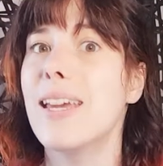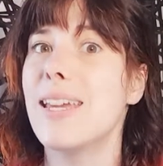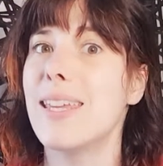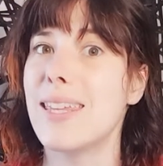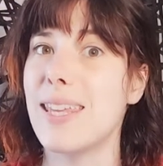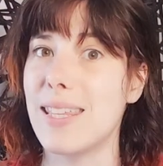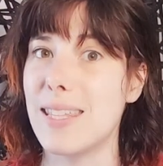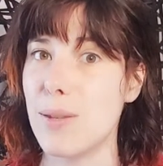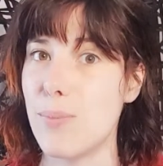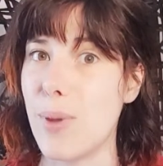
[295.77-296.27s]

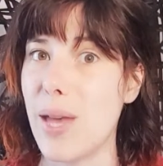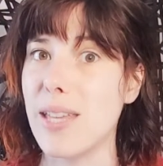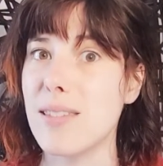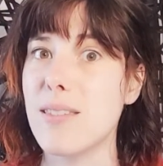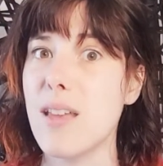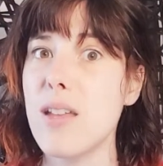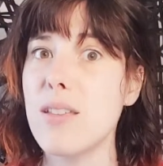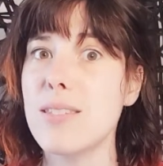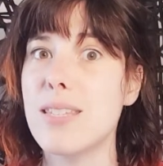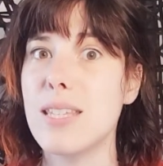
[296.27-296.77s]
Il y a des
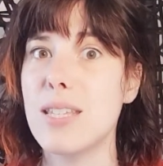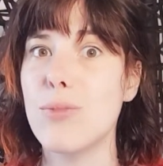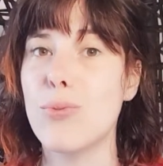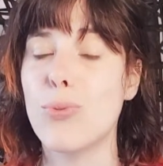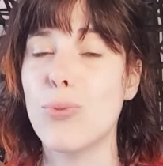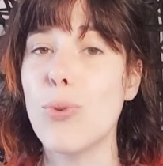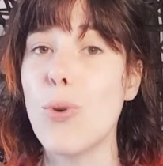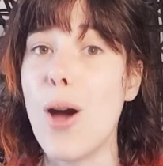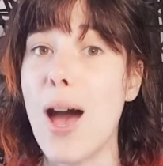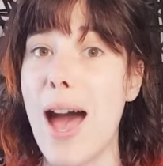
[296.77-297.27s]
personnes qui
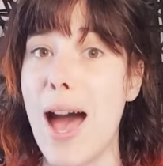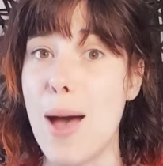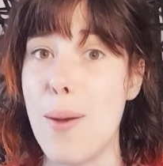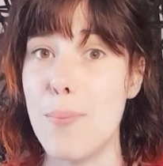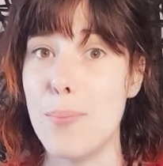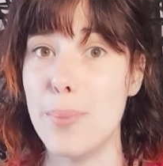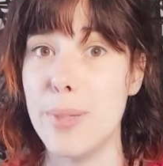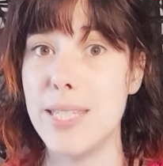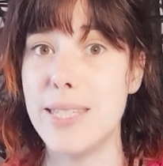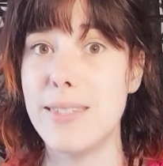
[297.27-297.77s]
font un
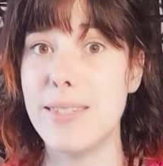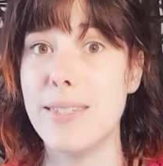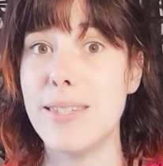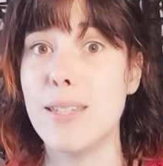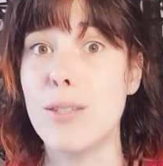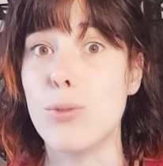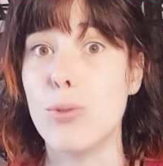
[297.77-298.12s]
métier